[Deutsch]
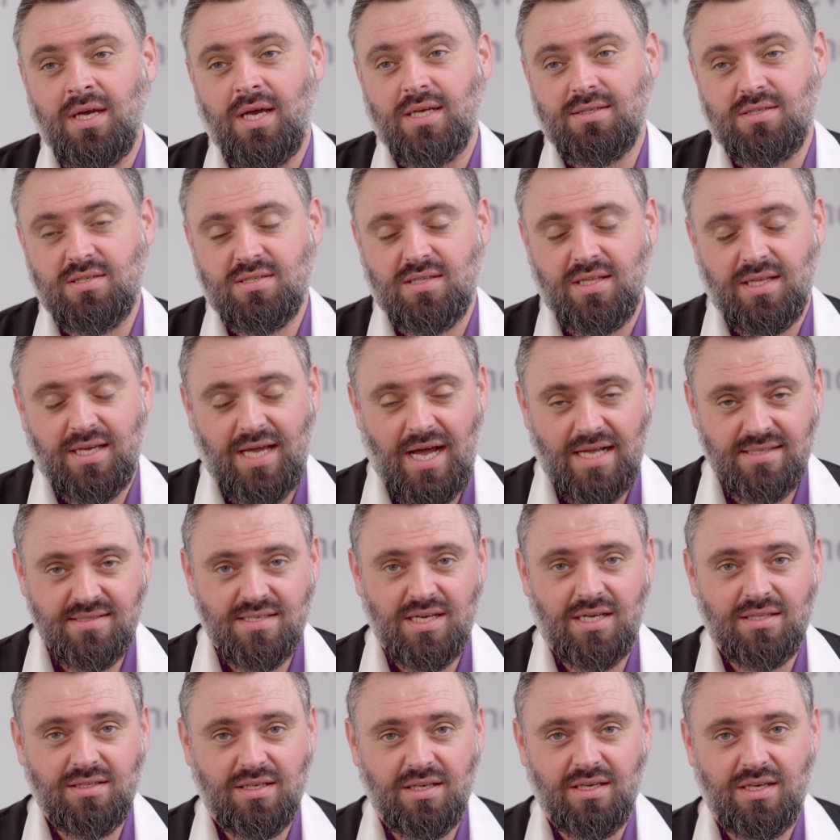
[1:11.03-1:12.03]
Es ist eine
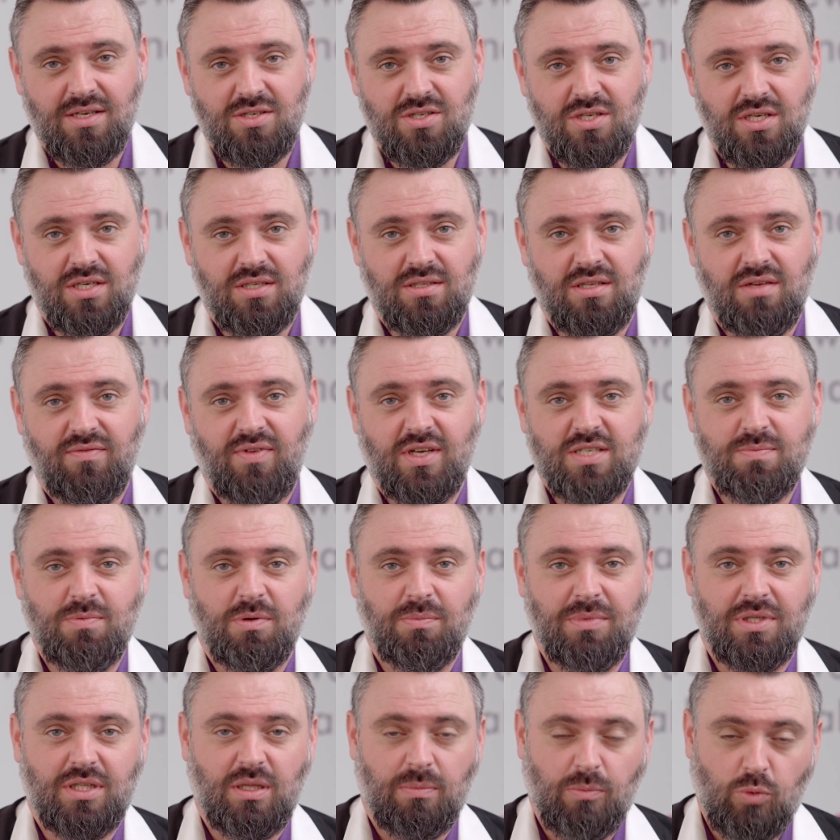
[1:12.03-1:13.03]
ganz andere Geschichte, was
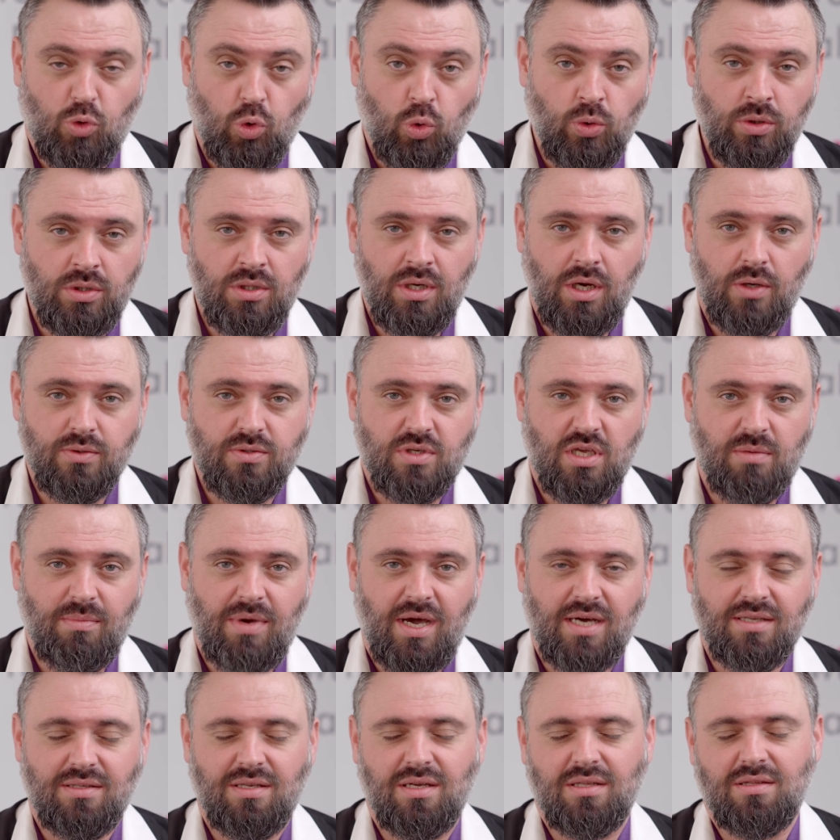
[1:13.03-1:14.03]
man mit dem Kunden
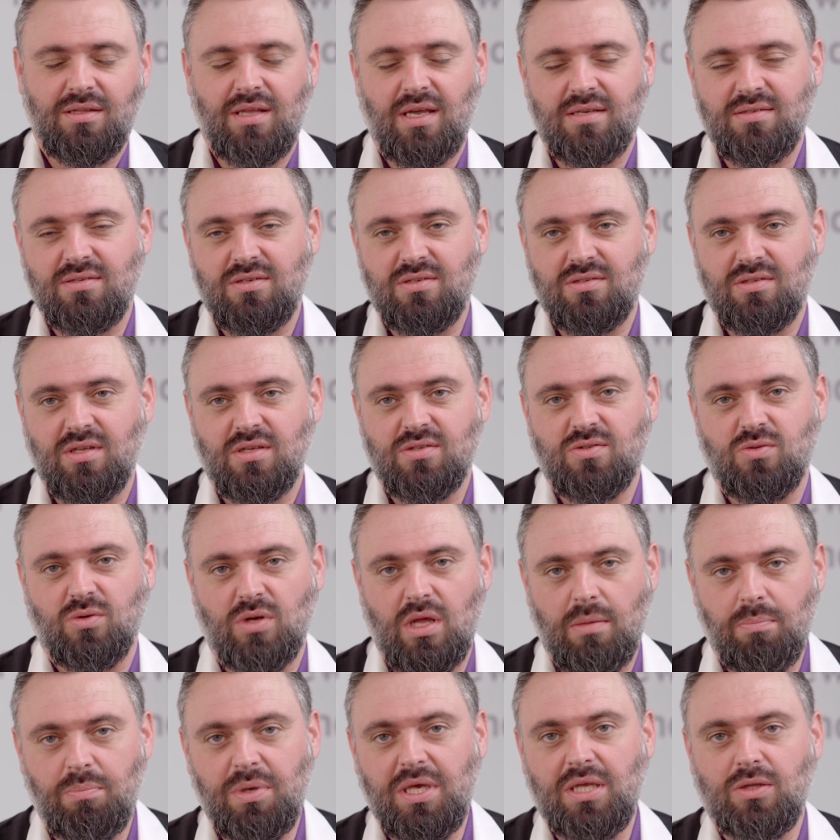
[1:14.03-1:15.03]
ausgemacht hat. Das ist dann so
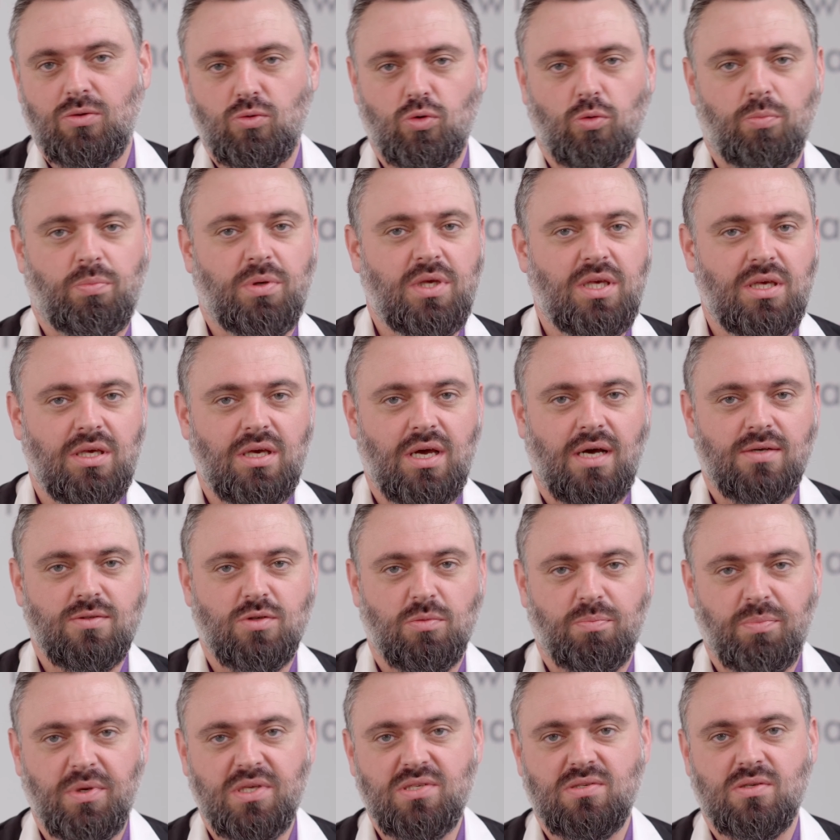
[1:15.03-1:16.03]
eine B2B,
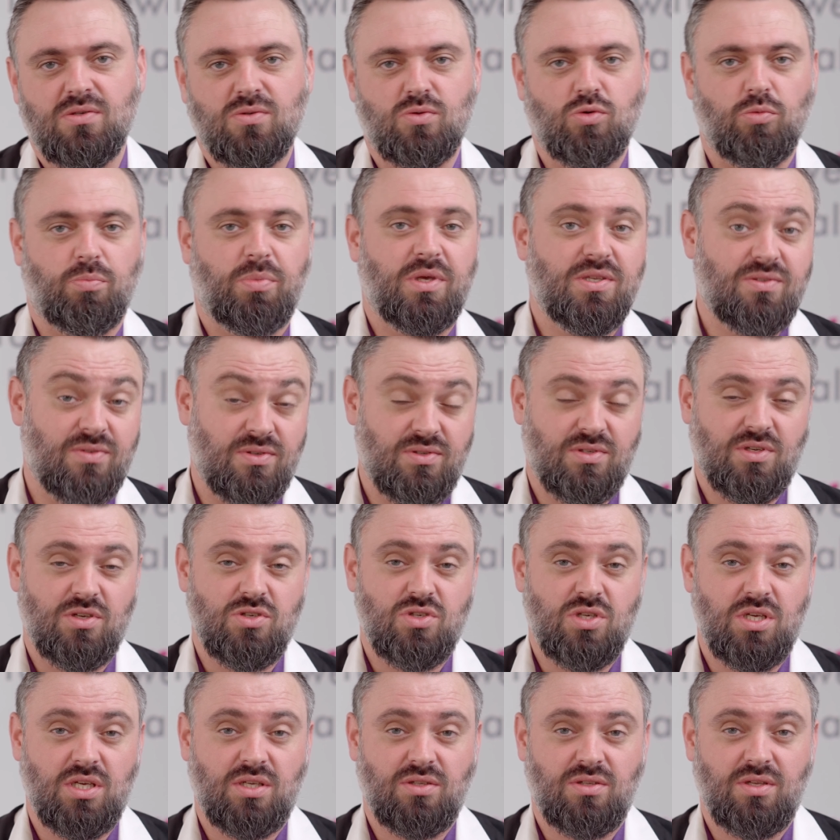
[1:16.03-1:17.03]
also
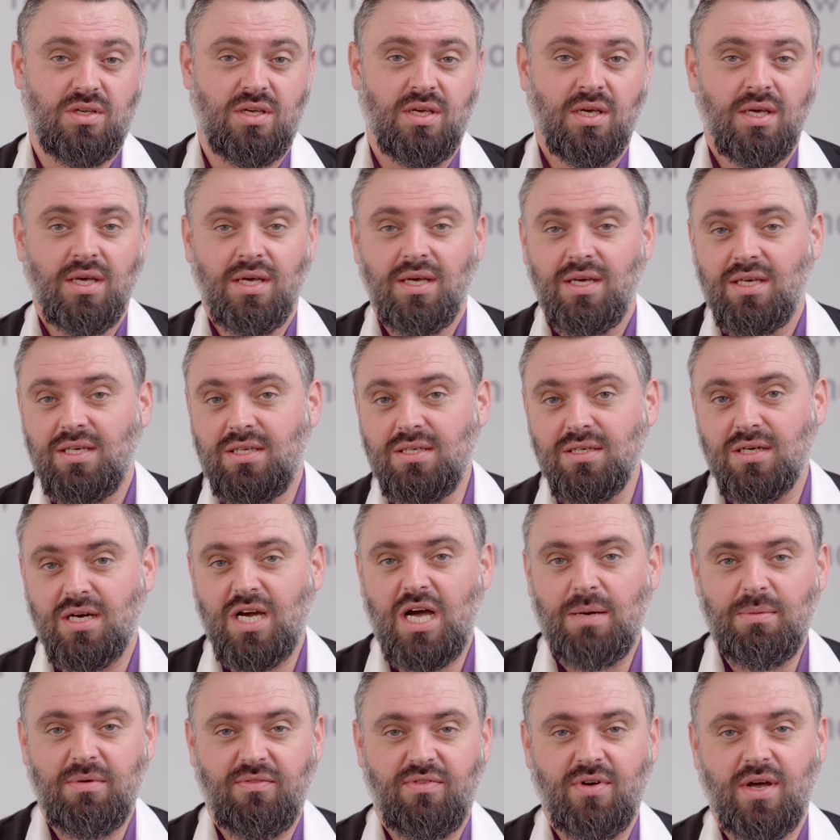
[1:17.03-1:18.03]
Business-to-Business-Geschichte. Hier
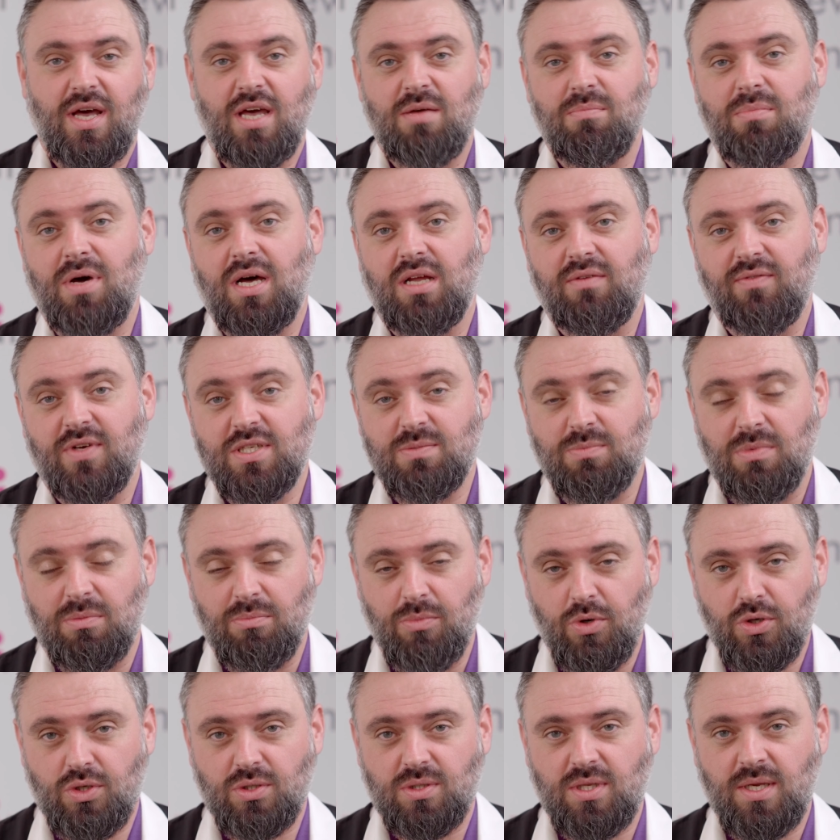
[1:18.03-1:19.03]
kann man vereinbaren, was
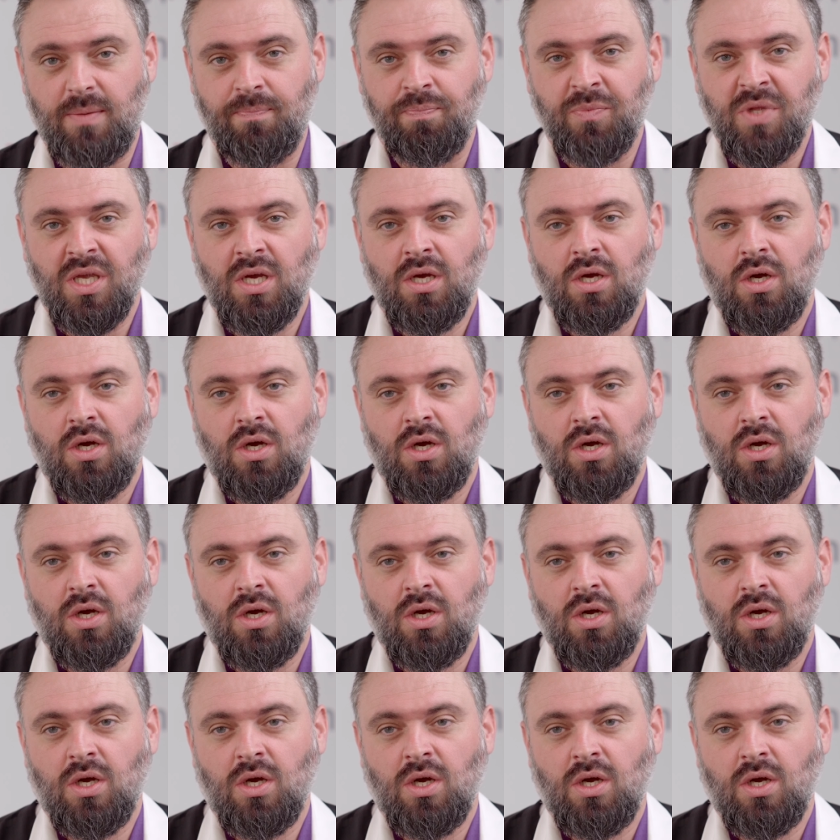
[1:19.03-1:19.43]
man möchte.